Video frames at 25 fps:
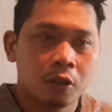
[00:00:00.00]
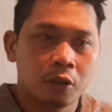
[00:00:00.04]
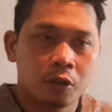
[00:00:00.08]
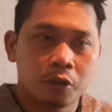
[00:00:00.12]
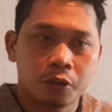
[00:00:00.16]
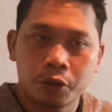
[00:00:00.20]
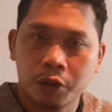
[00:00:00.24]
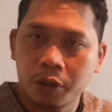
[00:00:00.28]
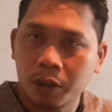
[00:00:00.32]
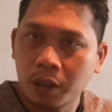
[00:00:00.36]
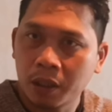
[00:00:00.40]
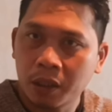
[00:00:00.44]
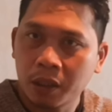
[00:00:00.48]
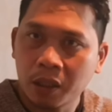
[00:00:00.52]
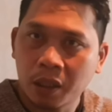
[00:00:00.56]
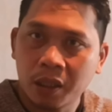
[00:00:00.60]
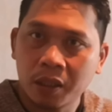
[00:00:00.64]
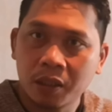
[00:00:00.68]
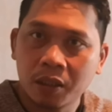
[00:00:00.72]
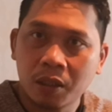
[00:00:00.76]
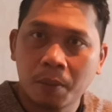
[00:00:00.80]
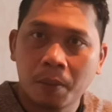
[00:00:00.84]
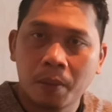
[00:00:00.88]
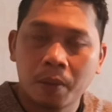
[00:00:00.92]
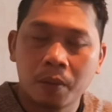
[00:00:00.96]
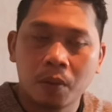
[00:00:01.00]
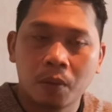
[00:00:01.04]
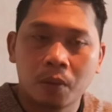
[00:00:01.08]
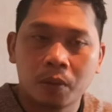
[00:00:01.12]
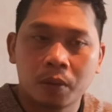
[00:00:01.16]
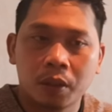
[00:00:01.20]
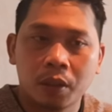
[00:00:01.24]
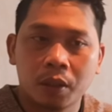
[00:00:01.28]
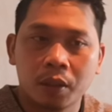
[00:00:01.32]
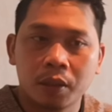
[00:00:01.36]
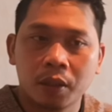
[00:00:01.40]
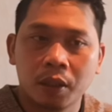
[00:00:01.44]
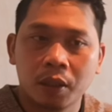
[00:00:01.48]
terus ditanyain sama
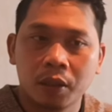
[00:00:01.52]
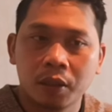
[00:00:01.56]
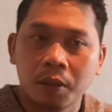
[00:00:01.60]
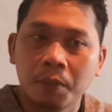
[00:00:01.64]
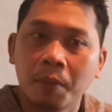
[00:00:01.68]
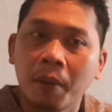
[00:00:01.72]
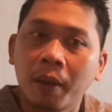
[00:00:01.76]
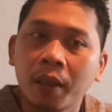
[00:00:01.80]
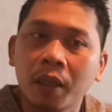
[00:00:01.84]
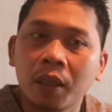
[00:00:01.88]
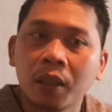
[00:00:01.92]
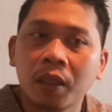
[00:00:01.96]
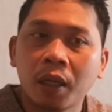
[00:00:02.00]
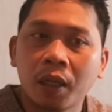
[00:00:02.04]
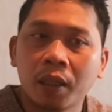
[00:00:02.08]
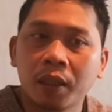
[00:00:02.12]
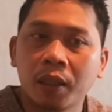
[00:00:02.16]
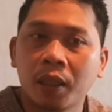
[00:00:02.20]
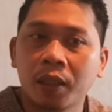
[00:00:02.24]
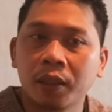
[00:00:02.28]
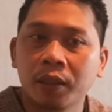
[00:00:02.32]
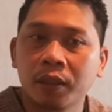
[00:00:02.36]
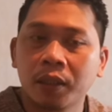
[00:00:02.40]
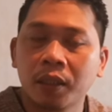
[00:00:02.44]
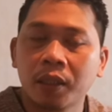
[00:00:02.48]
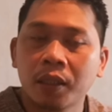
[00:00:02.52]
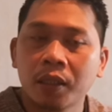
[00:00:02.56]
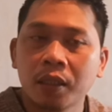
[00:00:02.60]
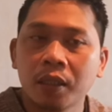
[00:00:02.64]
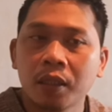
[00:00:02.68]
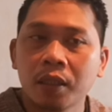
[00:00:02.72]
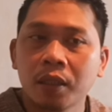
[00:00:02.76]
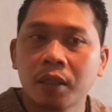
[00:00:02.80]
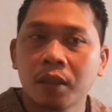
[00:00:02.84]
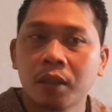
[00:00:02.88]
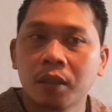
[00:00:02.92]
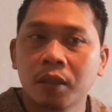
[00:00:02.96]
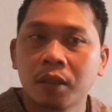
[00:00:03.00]
dokternya gimana keadaannya
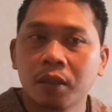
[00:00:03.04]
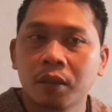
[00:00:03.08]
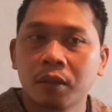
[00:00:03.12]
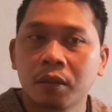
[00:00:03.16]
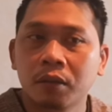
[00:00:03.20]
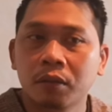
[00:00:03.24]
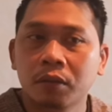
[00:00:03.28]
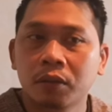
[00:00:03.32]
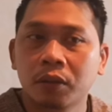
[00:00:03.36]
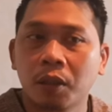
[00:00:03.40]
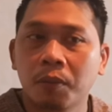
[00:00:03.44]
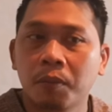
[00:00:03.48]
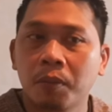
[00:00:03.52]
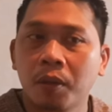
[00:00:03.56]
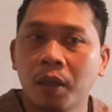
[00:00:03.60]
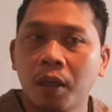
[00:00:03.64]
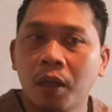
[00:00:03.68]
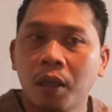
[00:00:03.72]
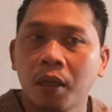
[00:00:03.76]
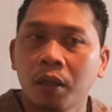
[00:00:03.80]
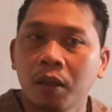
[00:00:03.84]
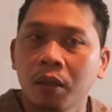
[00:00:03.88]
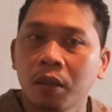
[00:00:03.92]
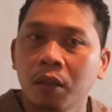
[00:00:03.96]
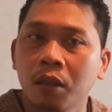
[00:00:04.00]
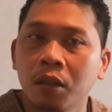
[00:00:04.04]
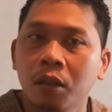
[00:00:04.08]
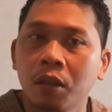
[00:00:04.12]
saya bilang